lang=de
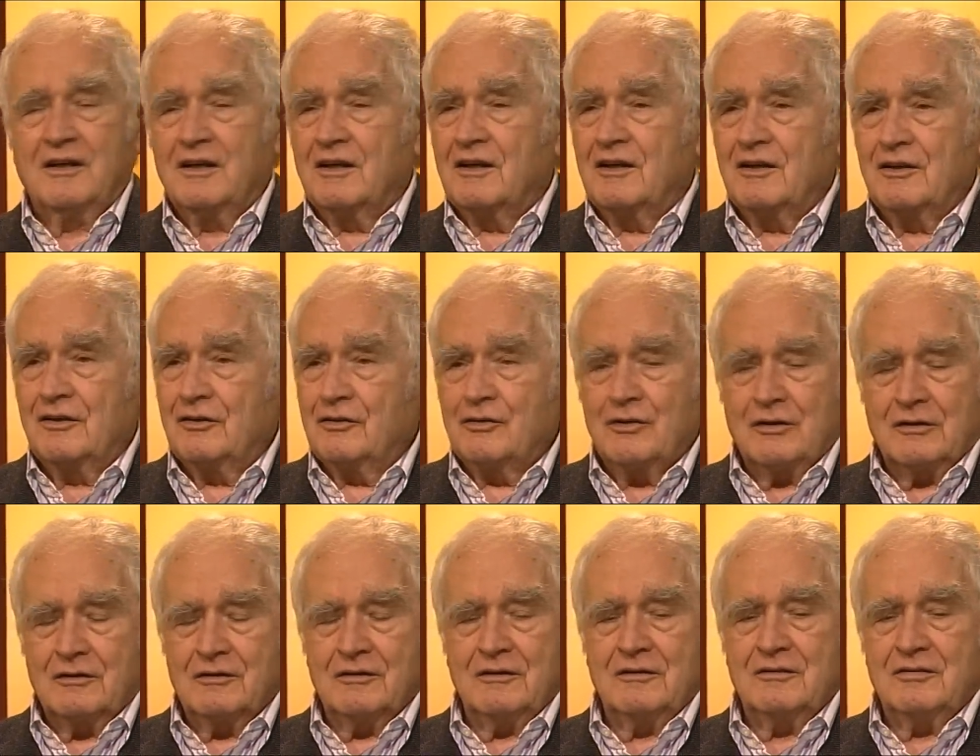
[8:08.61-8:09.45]
Äh,
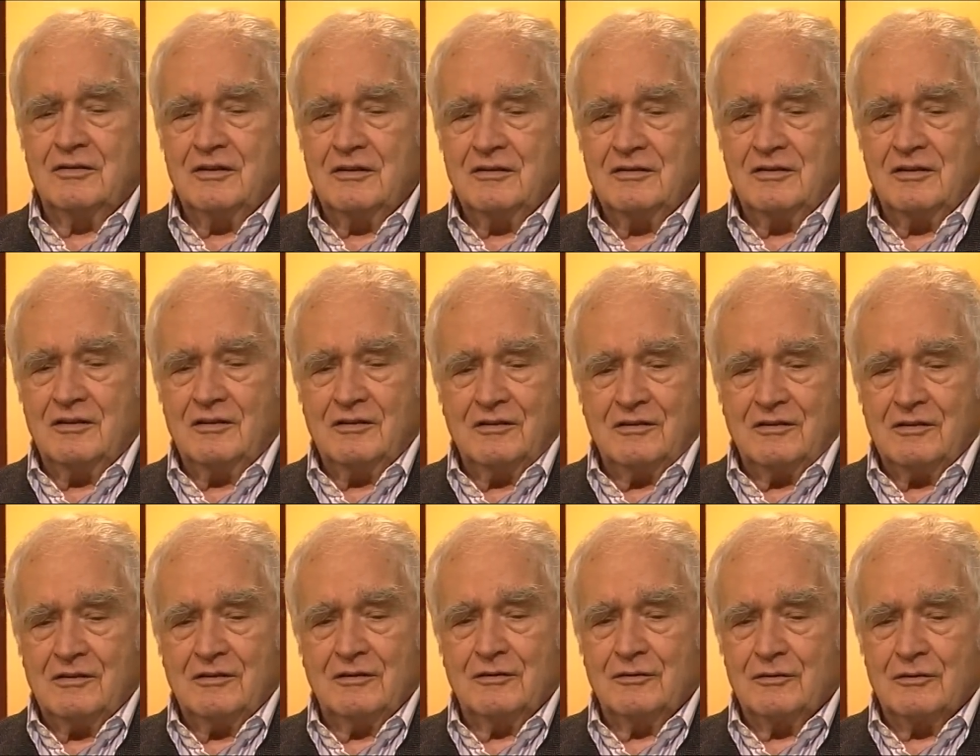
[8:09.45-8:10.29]
sie sind
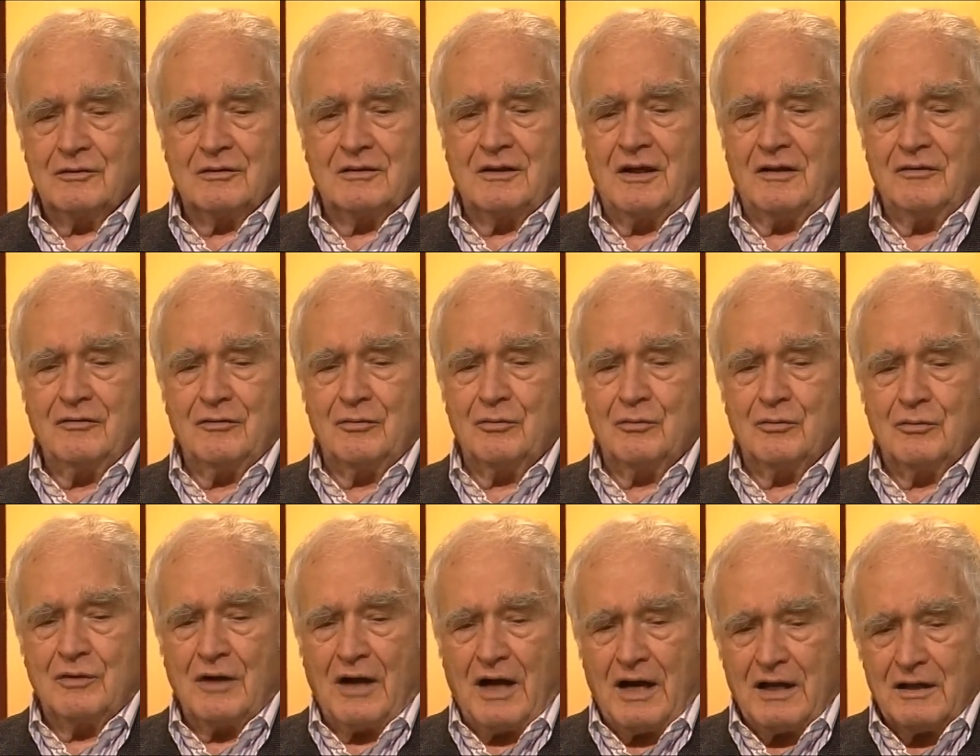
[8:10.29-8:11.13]
äh, ganz
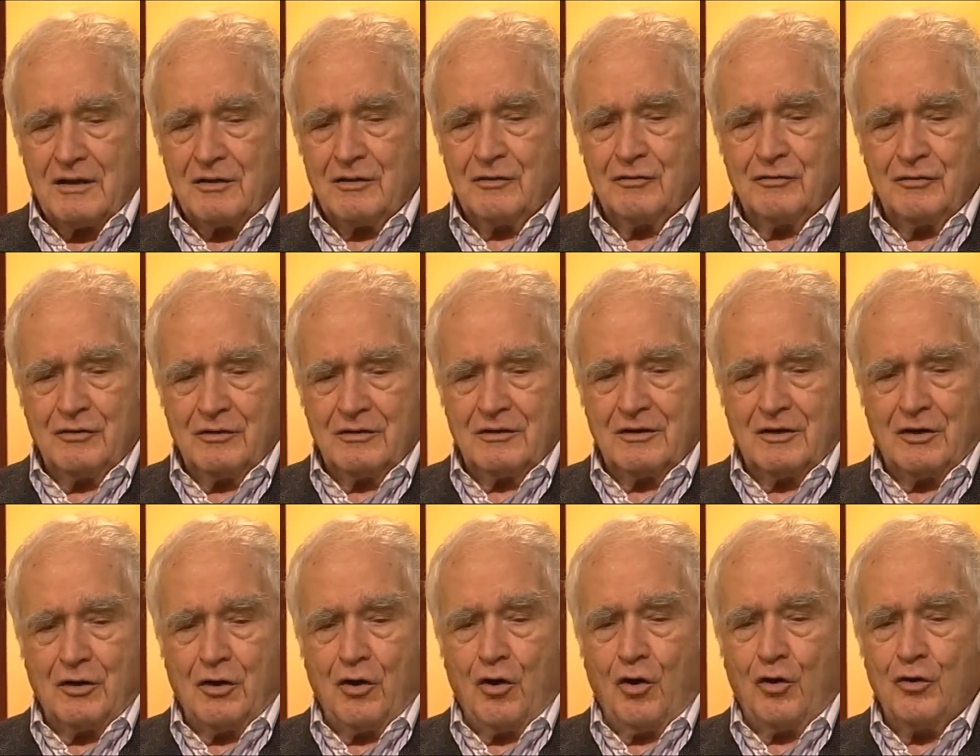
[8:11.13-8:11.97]
und gar
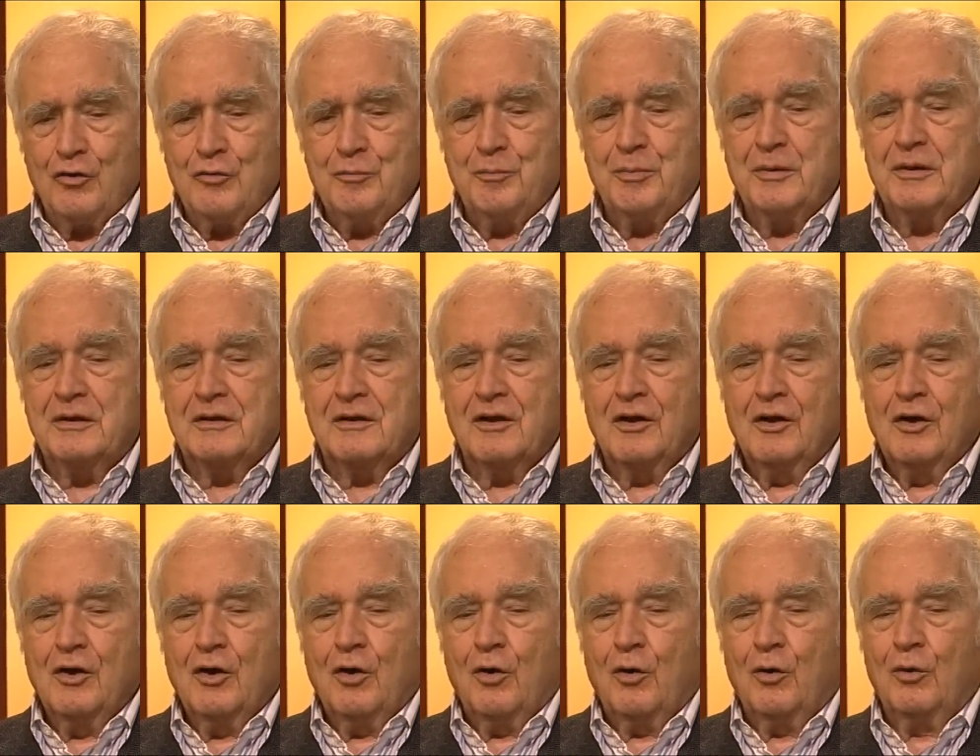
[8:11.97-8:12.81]
gläubig.
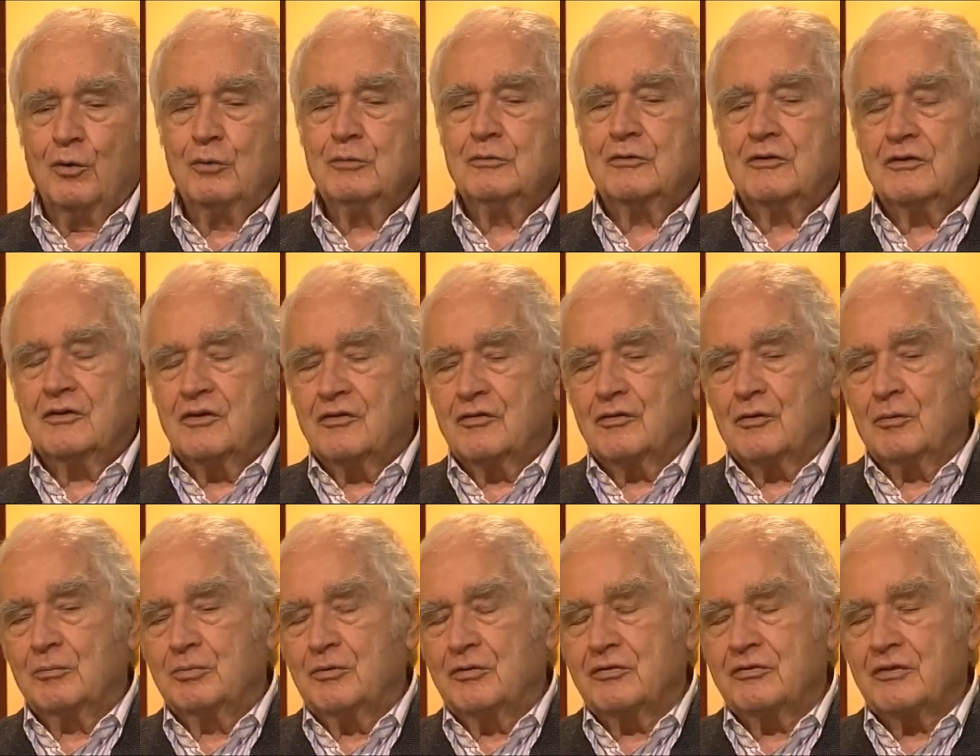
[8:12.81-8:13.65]
Und jetzt
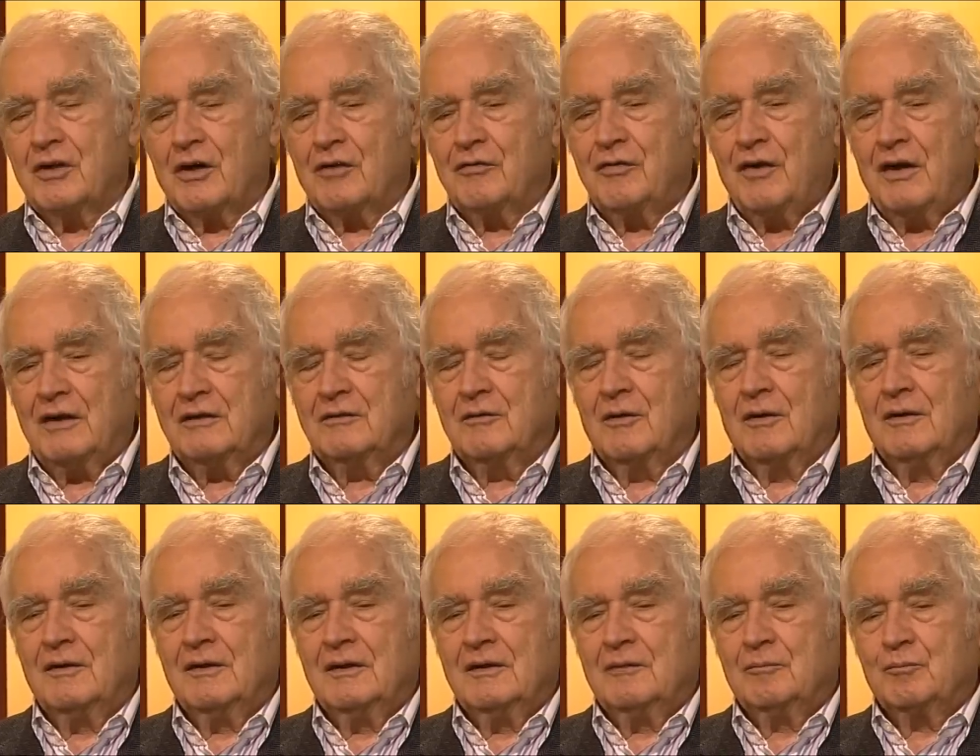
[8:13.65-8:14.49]
kommt es darauf an,
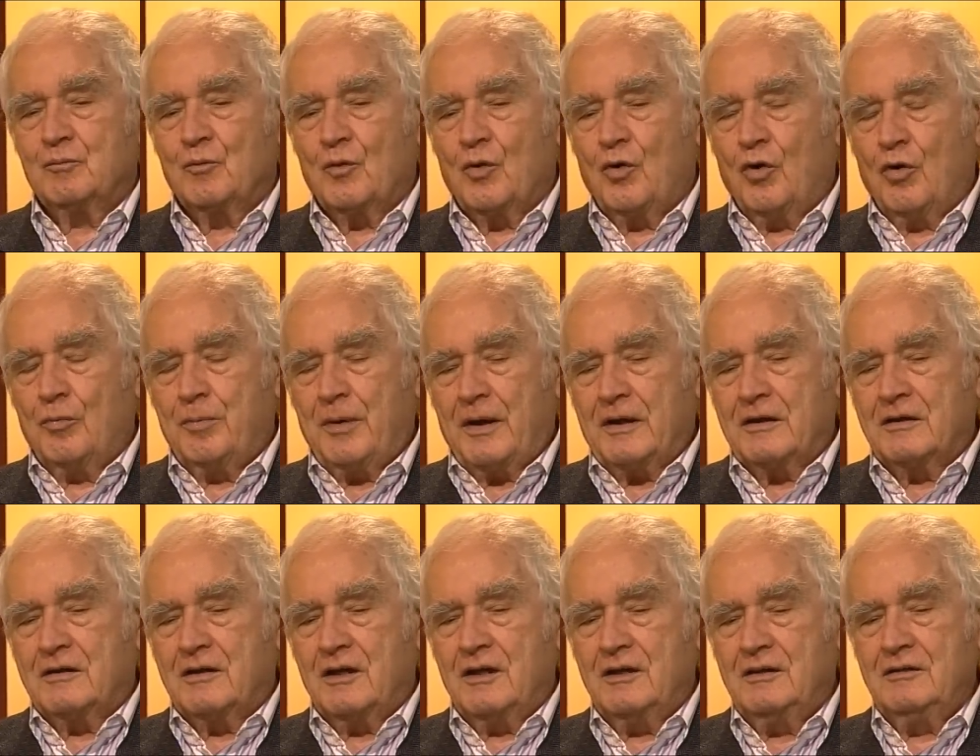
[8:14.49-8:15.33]
ob
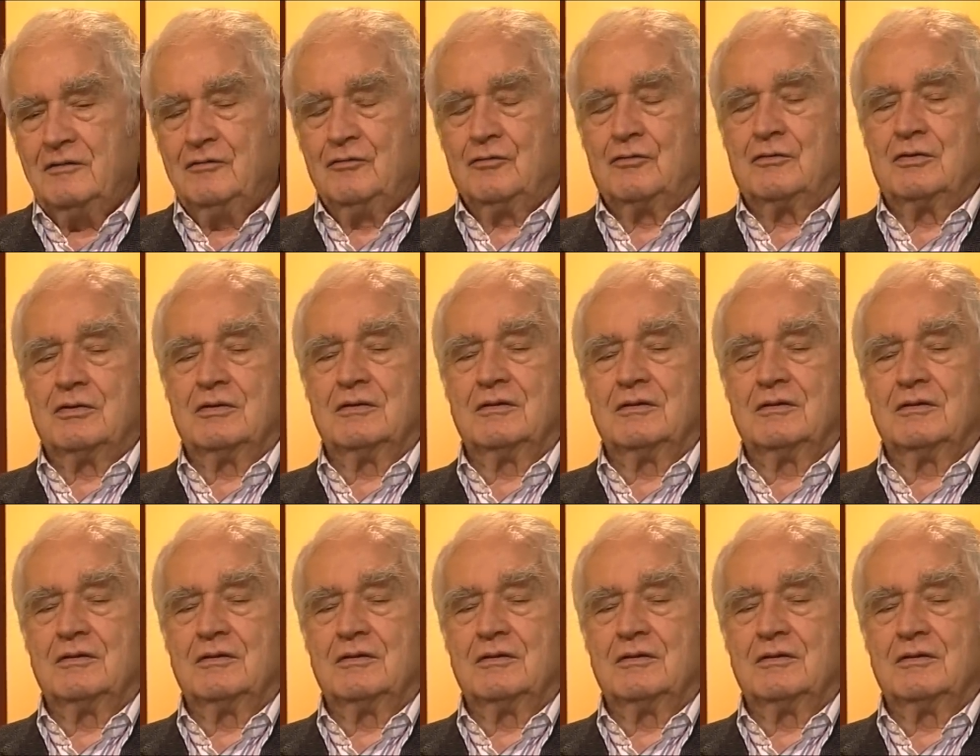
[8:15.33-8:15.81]
ein Kind,